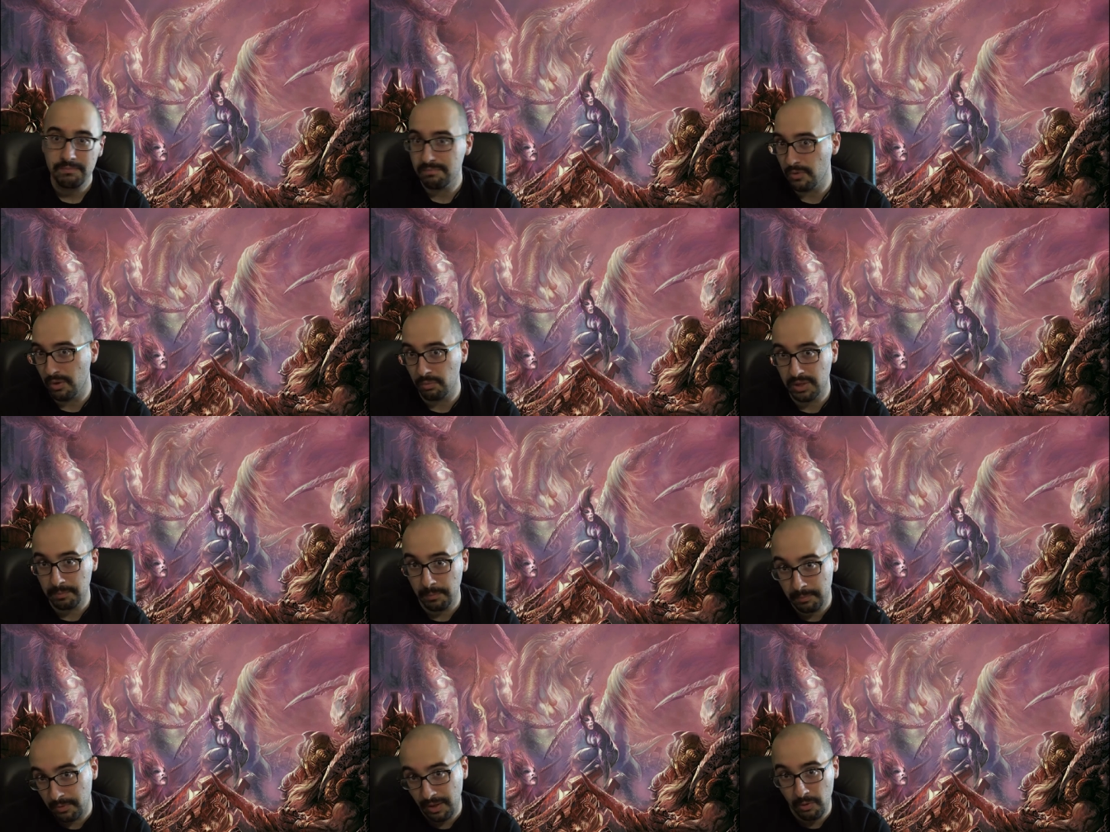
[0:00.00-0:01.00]
Non è un tipo
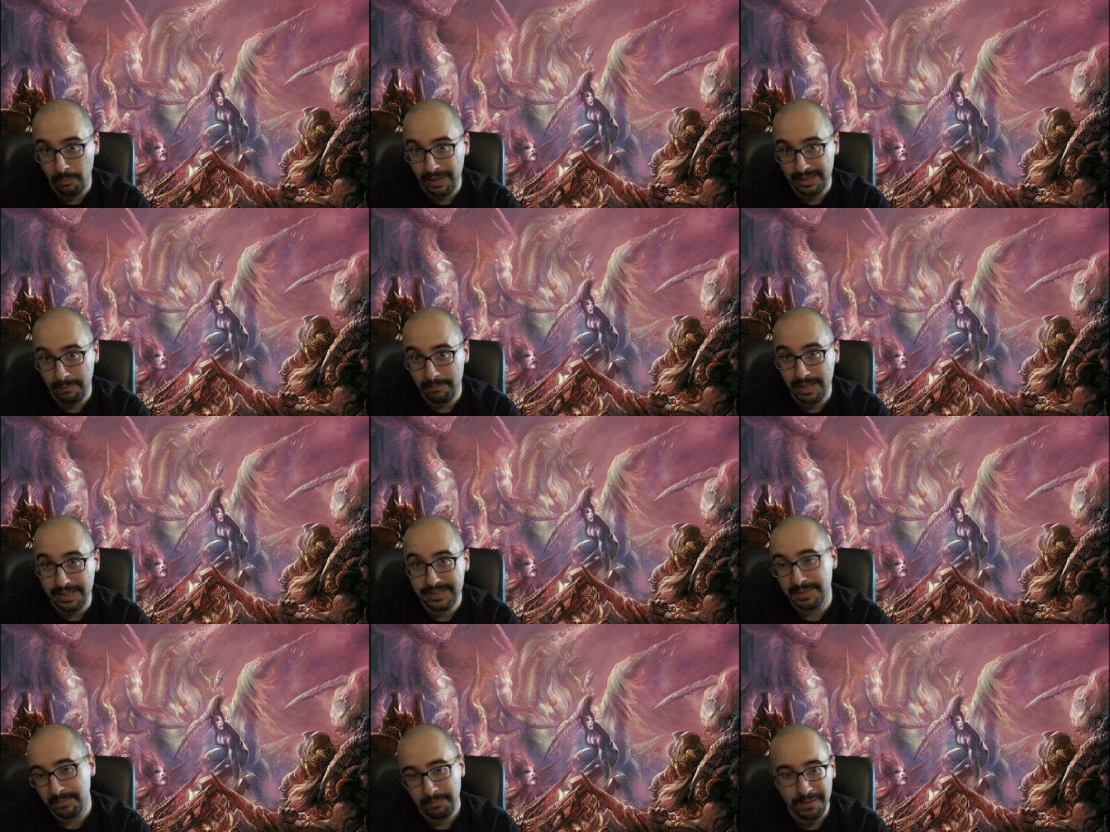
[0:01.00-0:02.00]
proprio
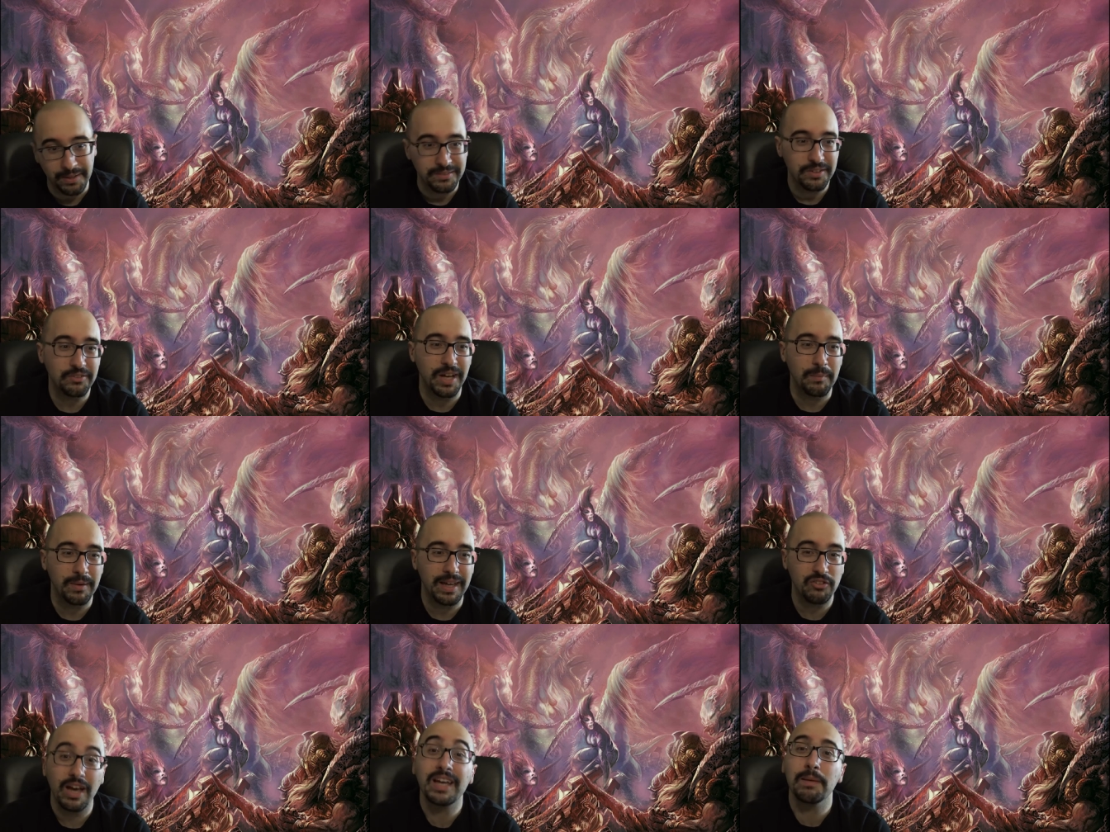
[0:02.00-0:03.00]
raccomandabilissimo, però diciamo che
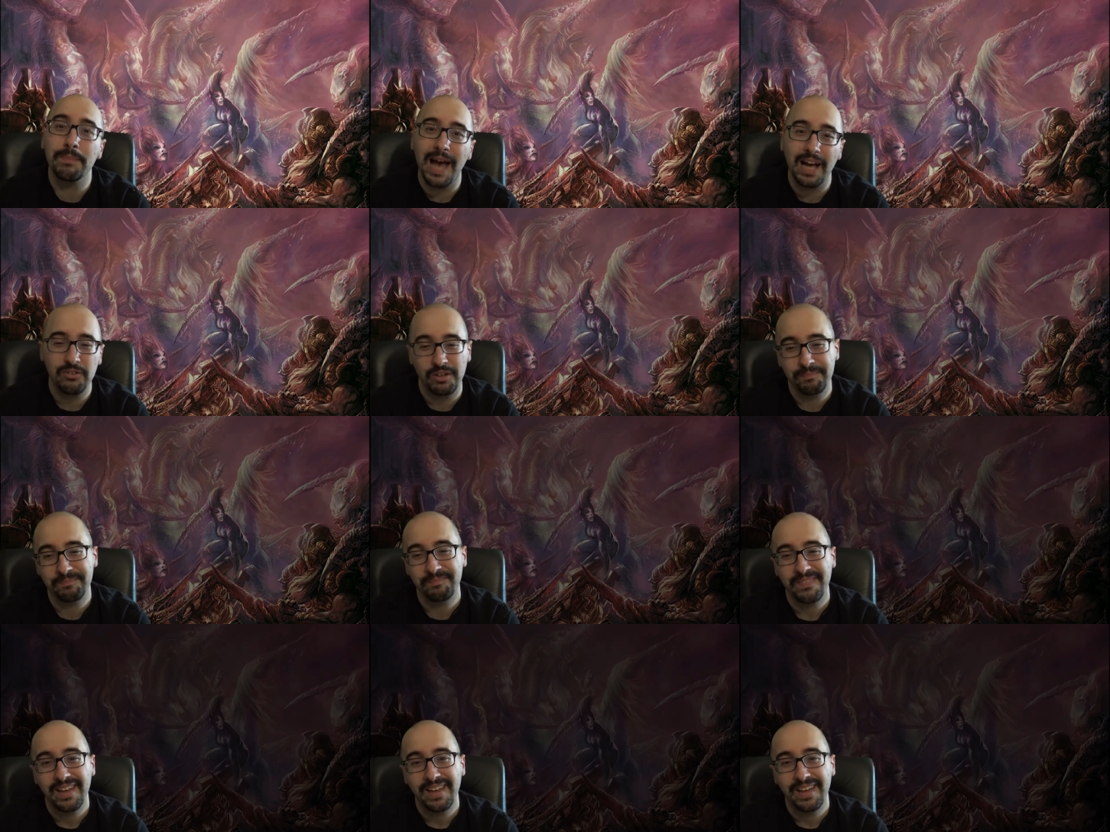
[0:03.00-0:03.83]
c'è a chi piace.